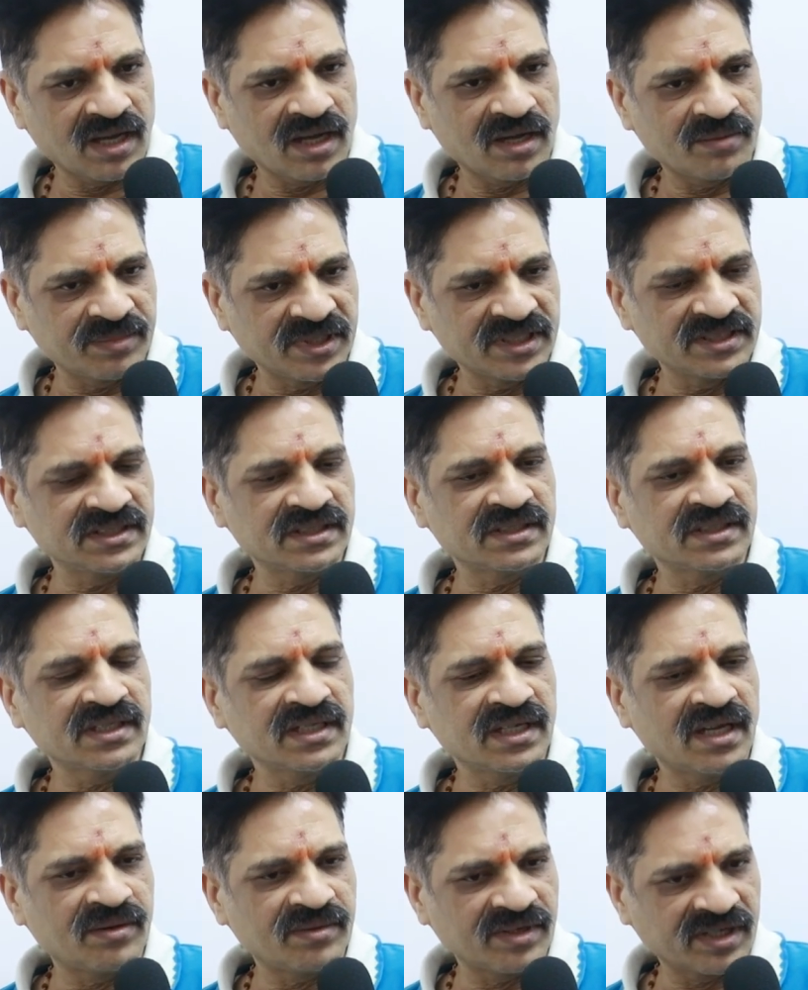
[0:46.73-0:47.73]
ఆ
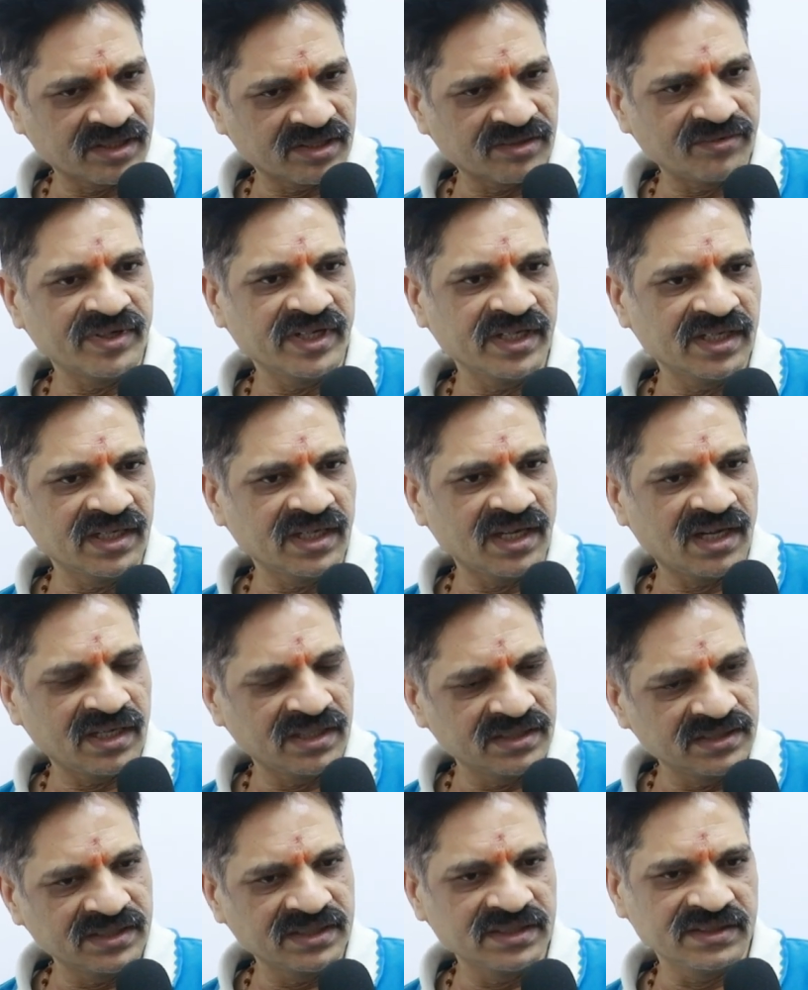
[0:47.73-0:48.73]
బడ్జెట్కి ఆ రికవరీకి ఆ
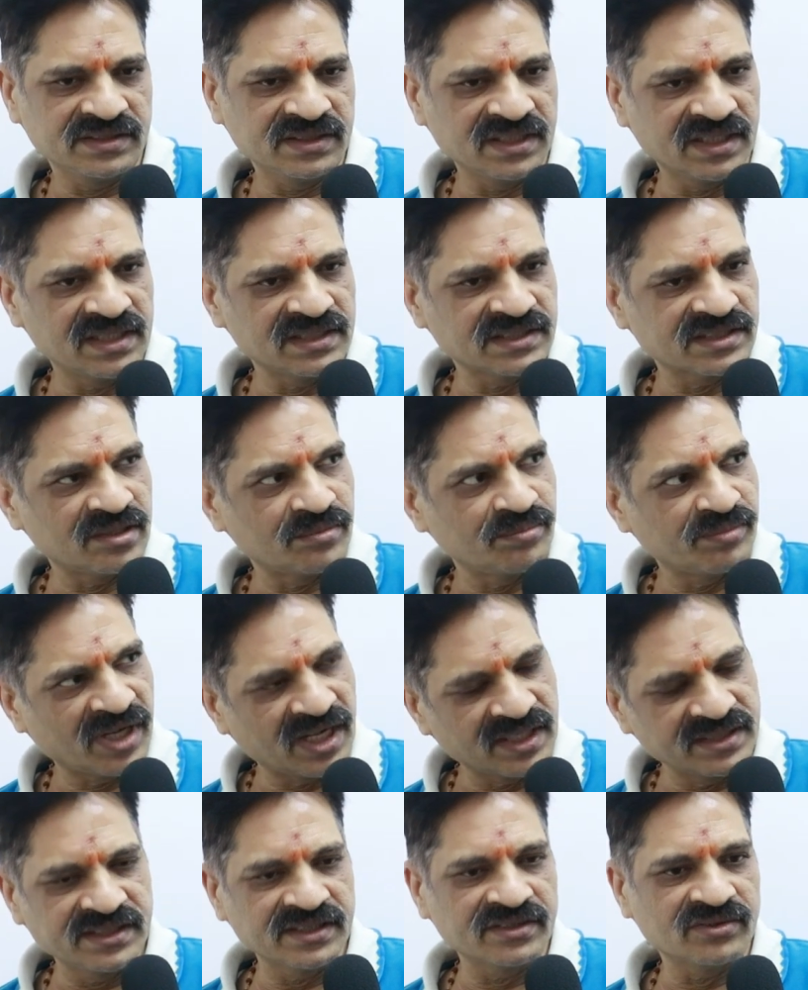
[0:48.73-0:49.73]
ఇదికి చేయాల్సిన
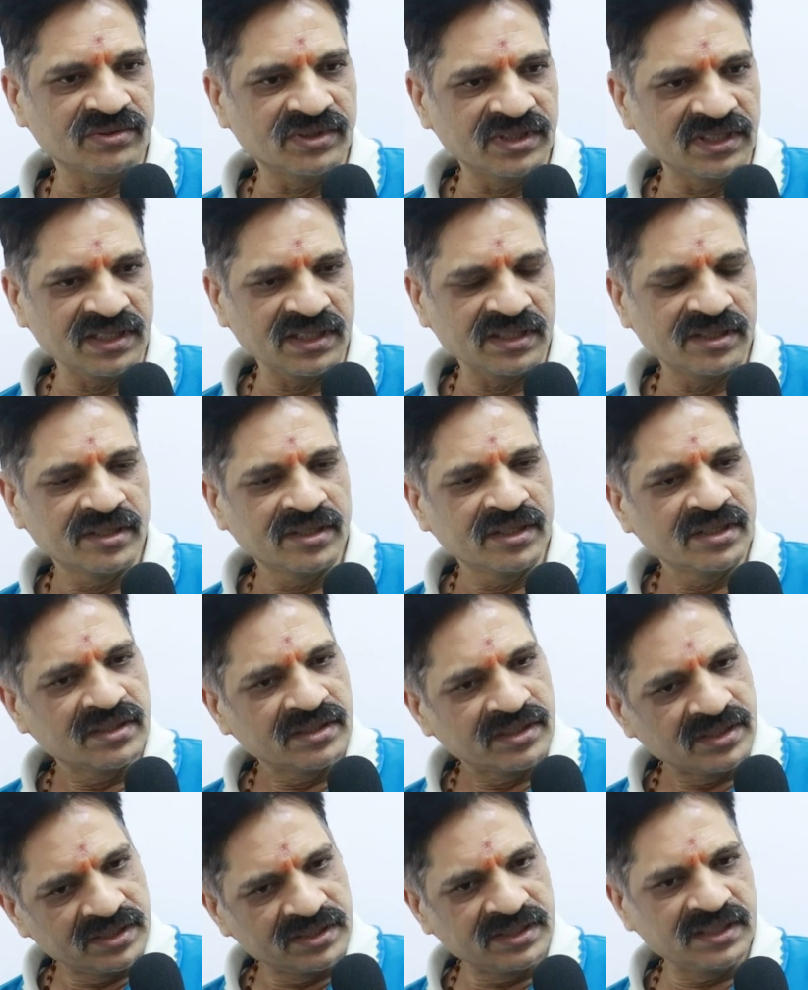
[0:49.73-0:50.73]
బాధ్యత ఉంది
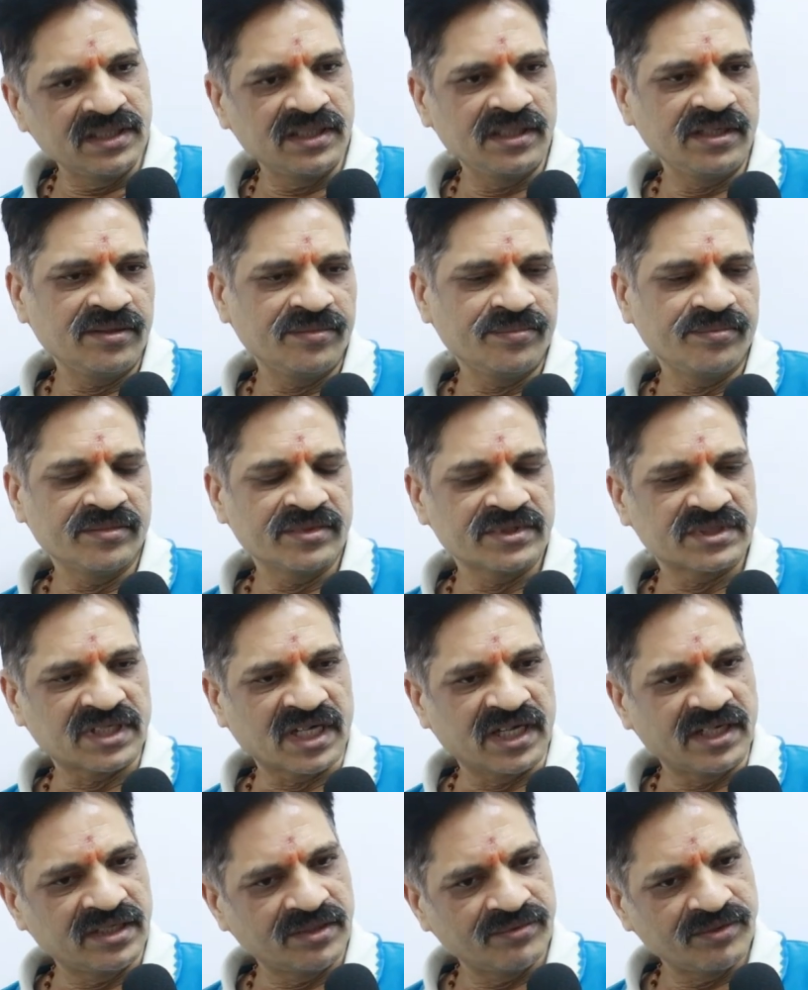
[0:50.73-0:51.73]
ఇది
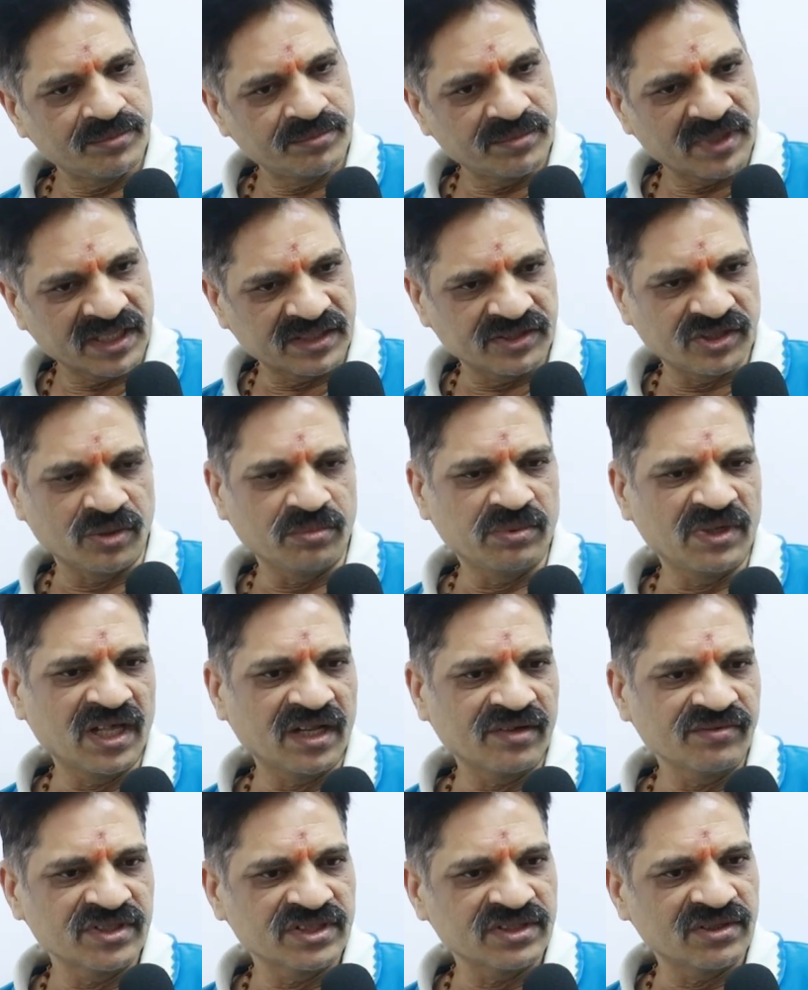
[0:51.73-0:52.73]
స్ట్రైట్ అవే మనకి
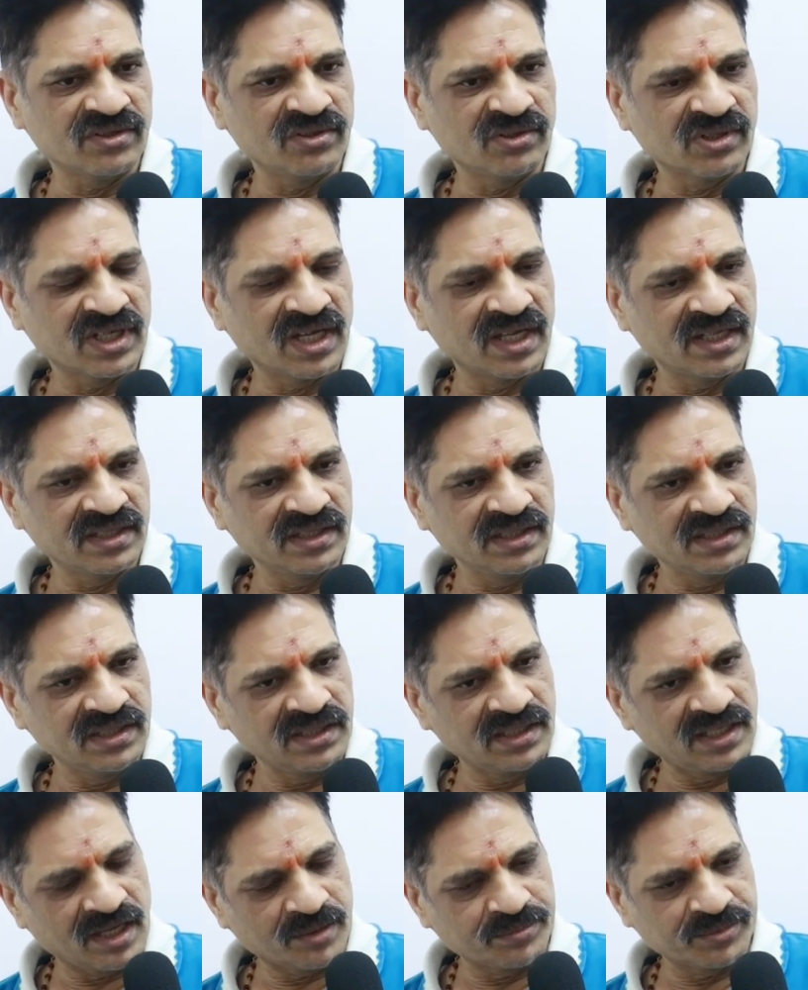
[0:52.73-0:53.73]
త్రిబులార్ విషయంలో కానీ
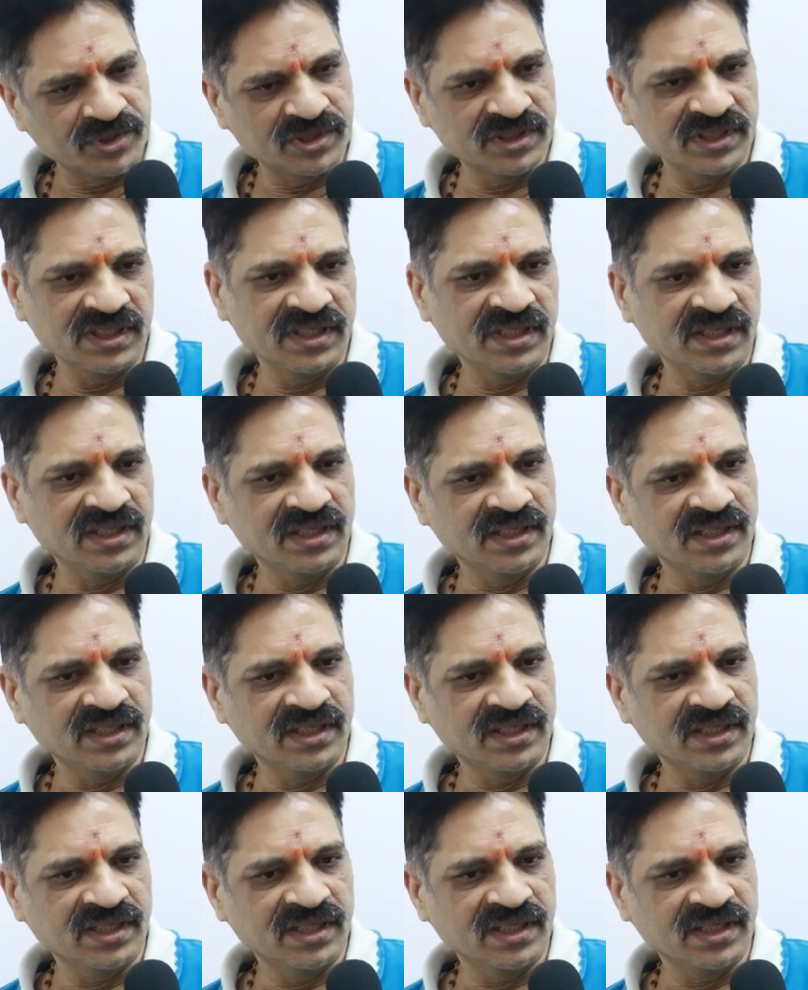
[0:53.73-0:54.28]
లేకపోతే